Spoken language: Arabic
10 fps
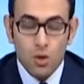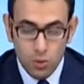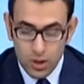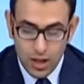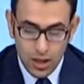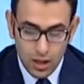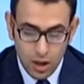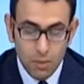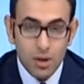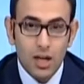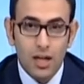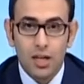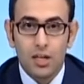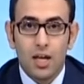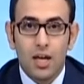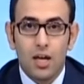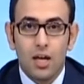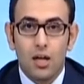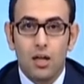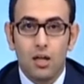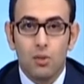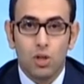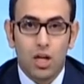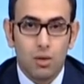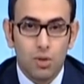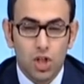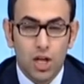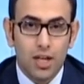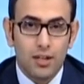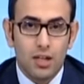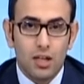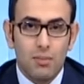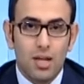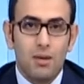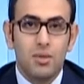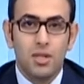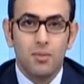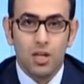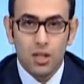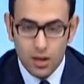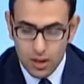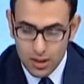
وده الخبر الاخير ده آه، المتعلق بشركه الملابس يمكن آه،